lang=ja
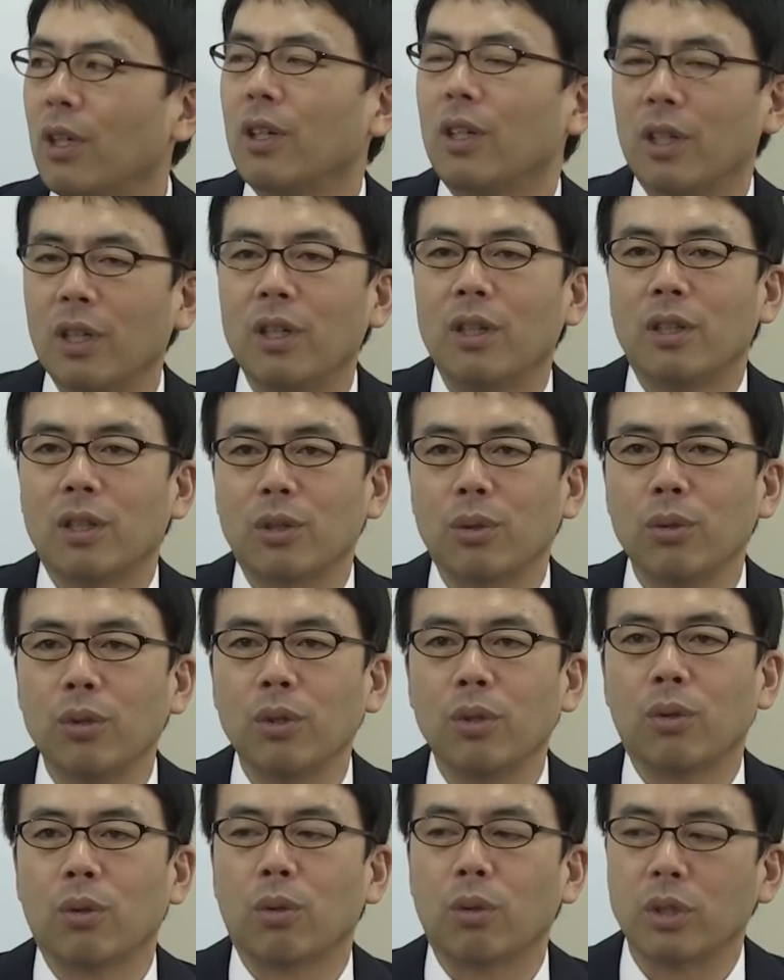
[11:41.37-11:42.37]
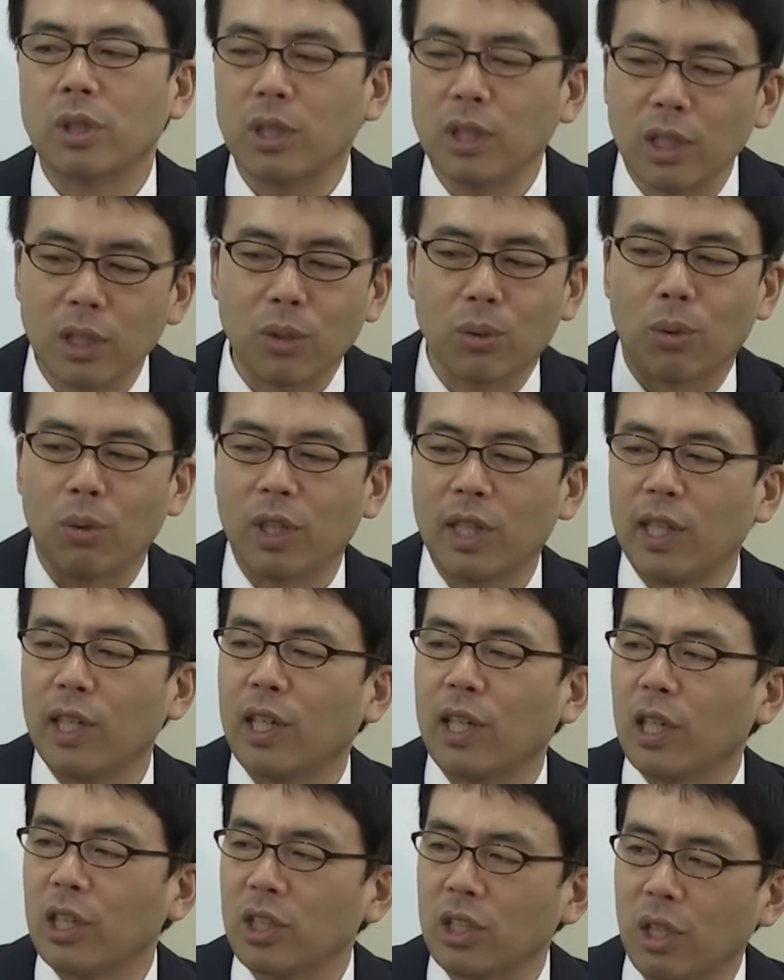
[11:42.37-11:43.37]
はいはい、そういうのをこう常にこう切
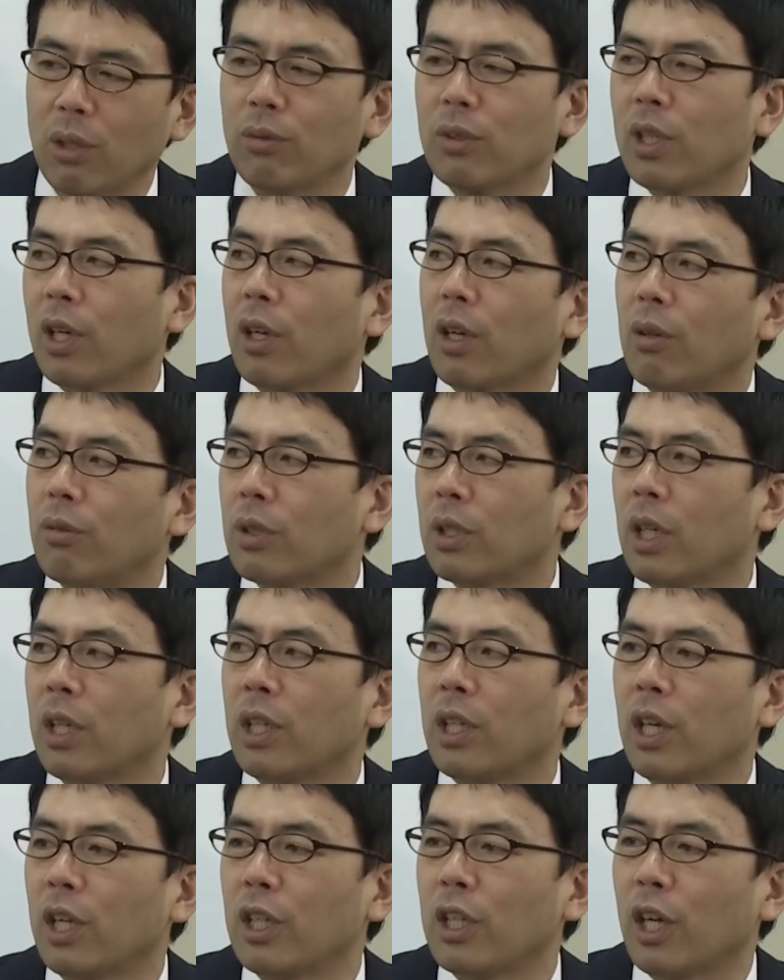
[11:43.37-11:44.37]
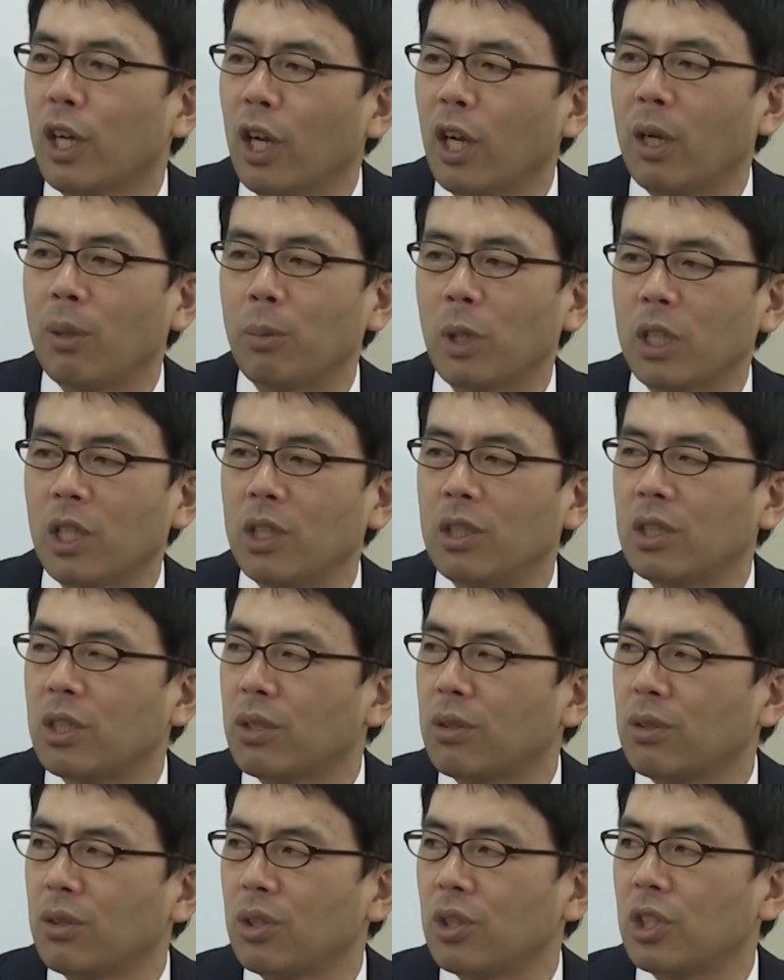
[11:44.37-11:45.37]
り返しカウンターカウンターでやりながら、まあ、規
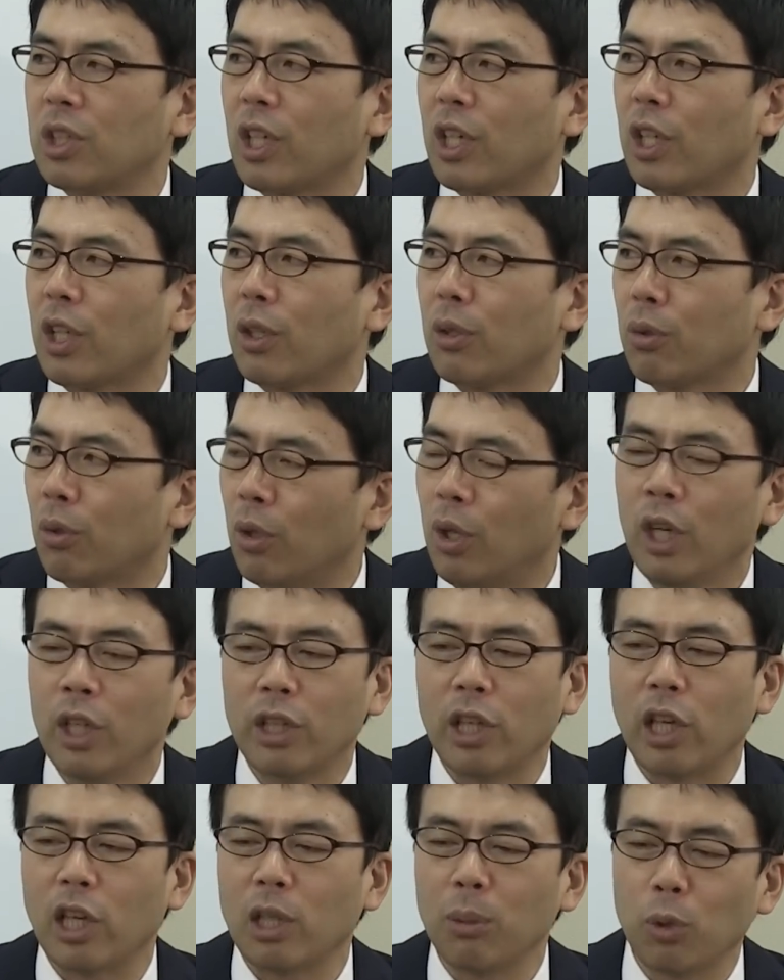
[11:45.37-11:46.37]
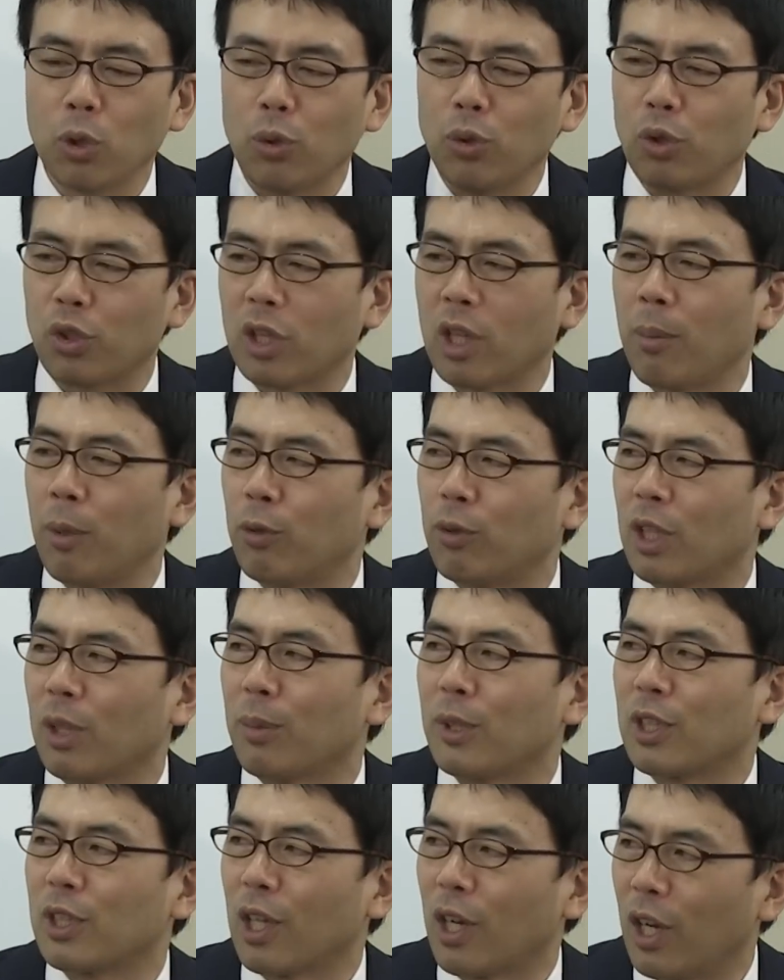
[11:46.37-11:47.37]
律崩していかないと敵もどんどん弾打って
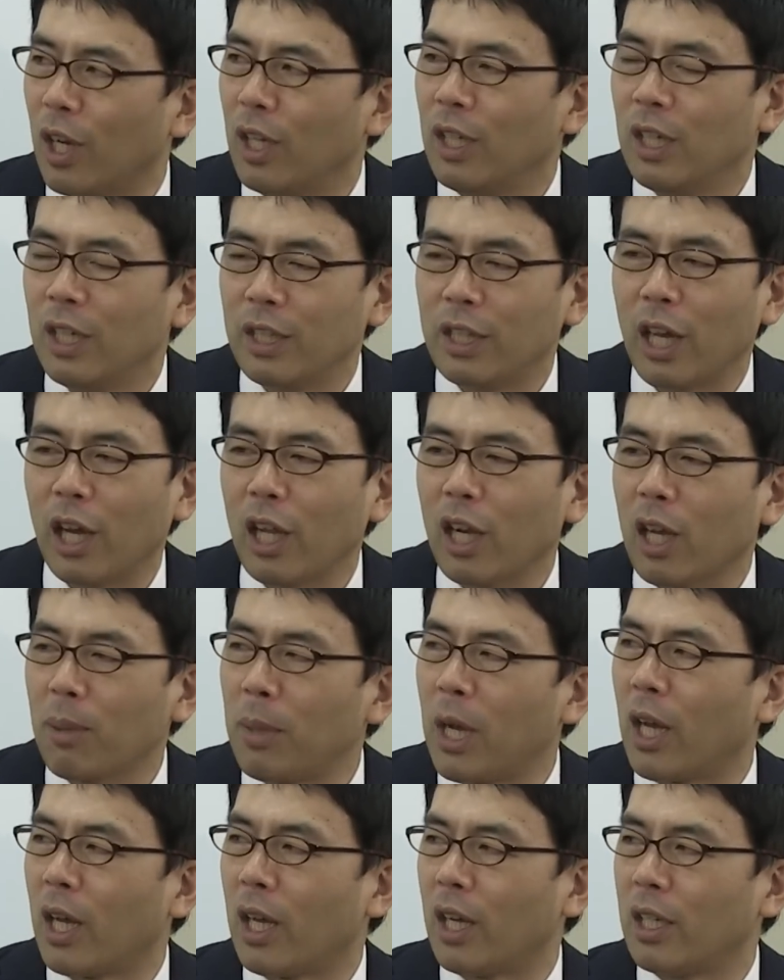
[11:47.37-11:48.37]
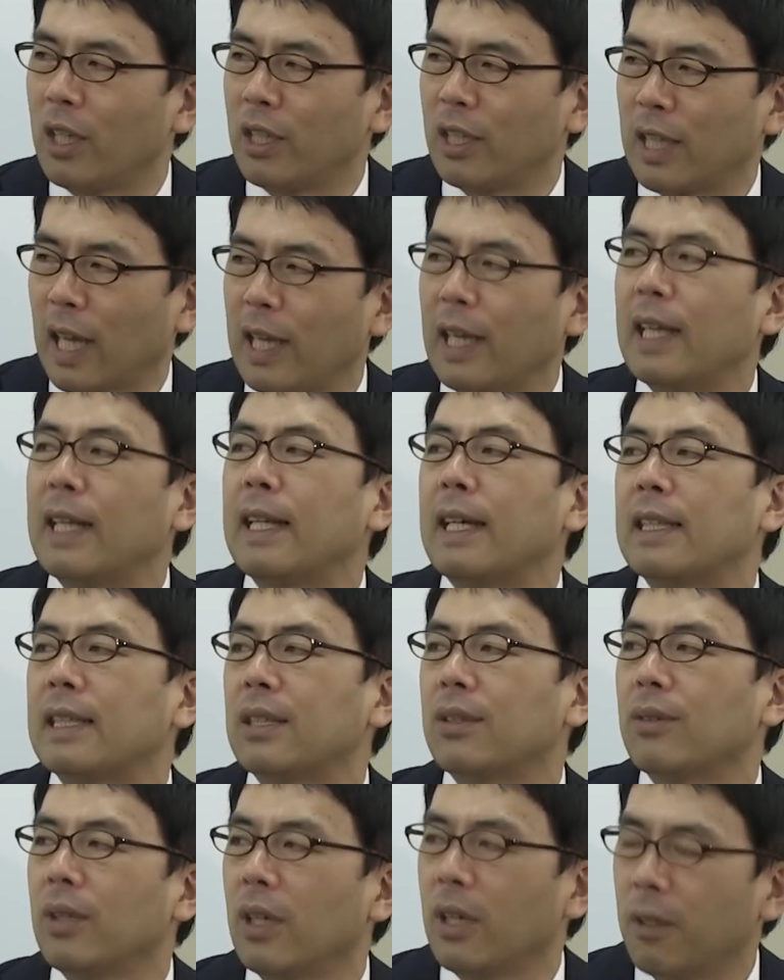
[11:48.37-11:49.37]
きますから、うん、なかなかまあ大変なんですね。